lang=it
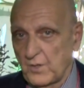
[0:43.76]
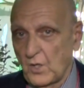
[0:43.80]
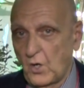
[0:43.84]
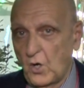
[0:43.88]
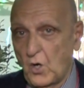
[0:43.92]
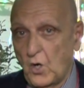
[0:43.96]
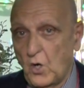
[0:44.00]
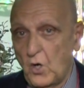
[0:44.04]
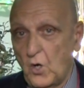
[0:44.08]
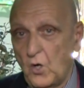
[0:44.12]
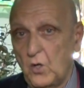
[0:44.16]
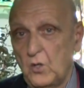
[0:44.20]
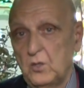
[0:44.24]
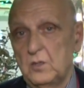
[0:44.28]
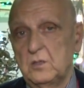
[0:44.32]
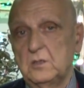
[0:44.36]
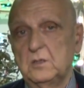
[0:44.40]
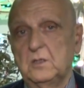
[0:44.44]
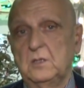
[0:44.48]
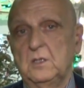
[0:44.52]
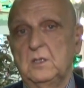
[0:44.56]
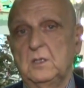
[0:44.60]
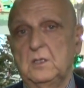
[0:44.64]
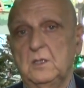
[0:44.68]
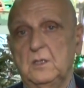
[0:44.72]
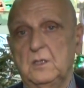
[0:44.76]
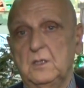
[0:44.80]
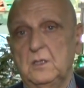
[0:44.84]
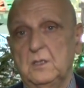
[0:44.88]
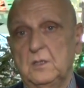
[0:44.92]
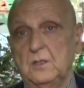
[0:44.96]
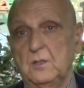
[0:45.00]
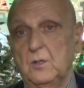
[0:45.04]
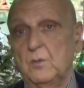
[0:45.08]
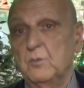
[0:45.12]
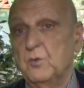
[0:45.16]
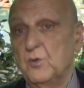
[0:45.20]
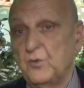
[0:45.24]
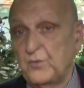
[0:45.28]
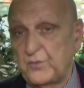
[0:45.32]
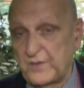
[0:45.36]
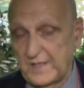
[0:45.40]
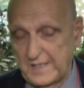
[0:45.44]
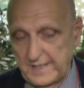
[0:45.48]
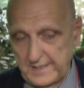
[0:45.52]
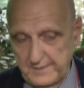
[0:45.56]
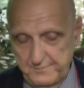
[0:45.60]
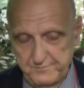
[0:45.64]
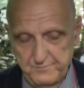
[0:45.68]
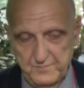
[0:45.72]
o, eh, o
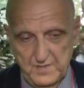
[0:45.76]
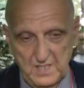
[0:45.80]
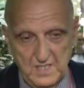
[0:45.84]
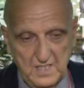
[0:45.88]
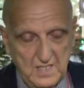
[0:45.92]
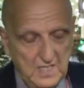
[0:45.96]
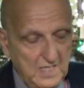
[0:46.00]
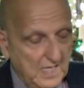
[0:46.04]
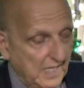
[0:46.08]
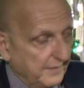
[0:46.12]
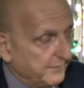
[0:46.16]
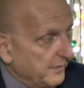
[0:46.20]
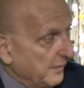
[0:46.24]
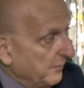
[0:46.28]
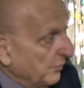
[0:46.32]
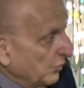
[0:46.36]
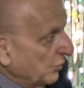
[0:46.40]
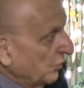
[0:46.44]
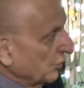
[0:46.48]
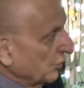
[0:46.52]
bufale. Abbiamo